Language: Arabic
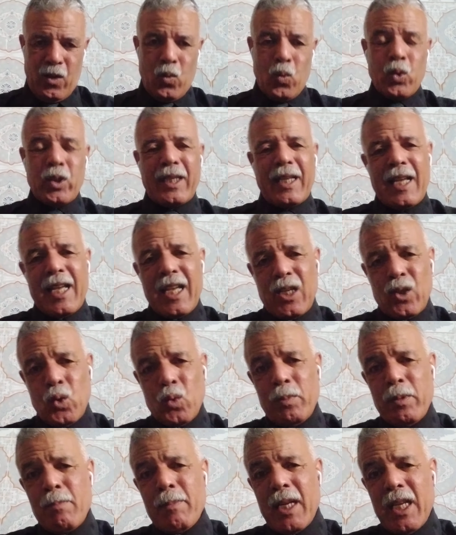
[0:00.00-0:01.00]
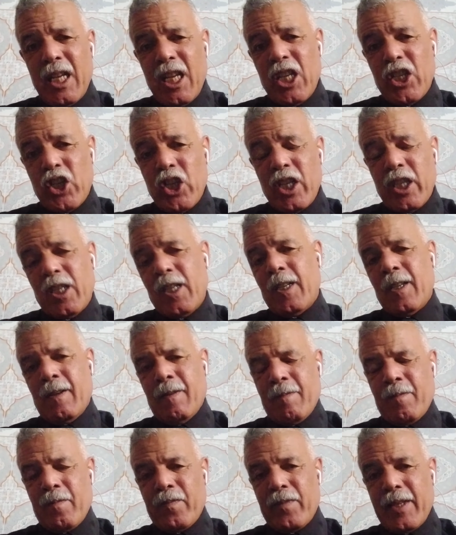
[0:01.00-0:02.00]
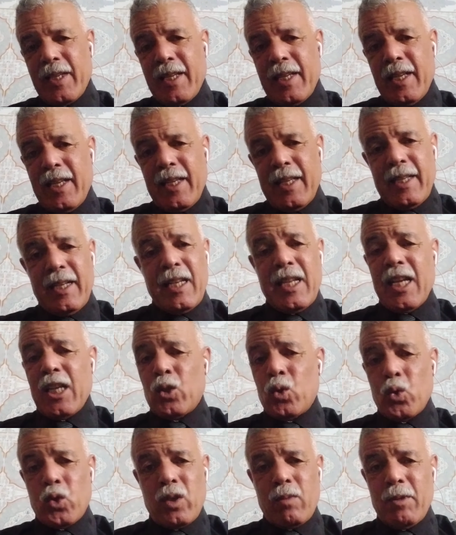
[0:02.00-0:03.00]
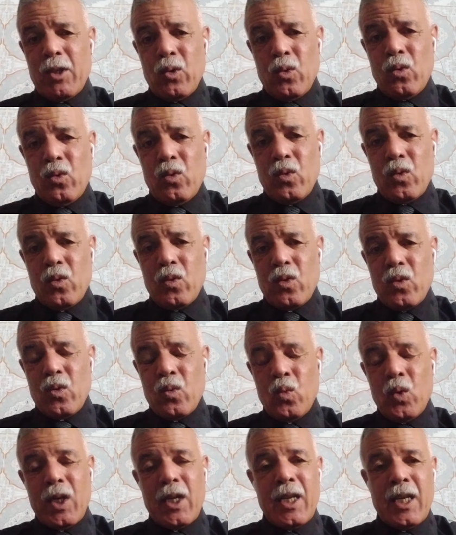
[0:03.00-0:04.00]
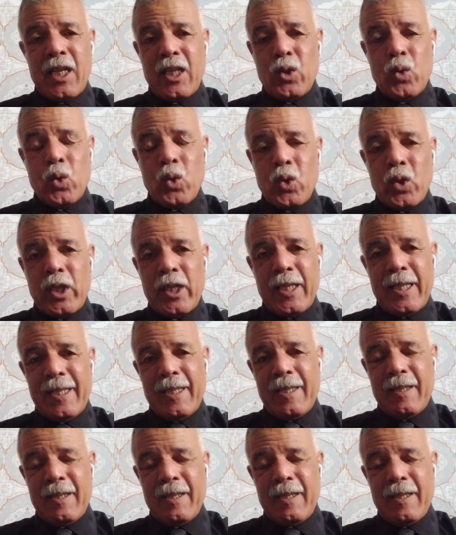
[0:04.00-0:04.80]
وتقاعدوا بمعاشات لا تسمن ولا تغني